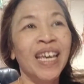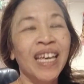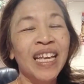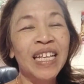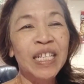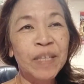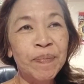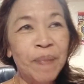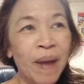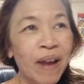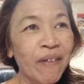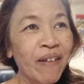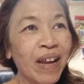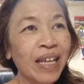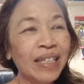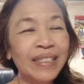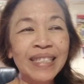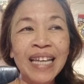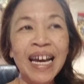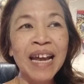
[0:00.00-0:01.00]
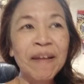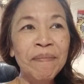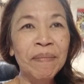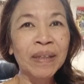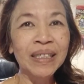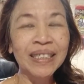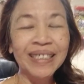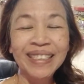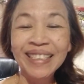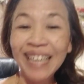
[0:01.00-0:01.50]
อินสปิเรชัน
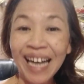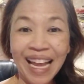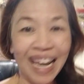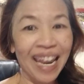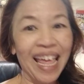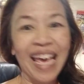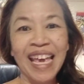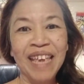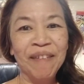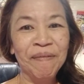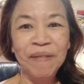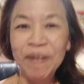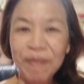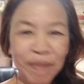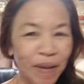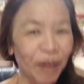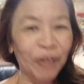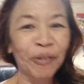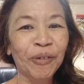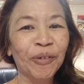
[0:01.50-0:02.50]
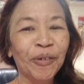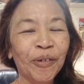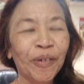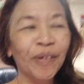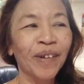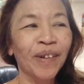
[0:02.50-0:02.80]
มันคืออะไรพี่ไม่รู้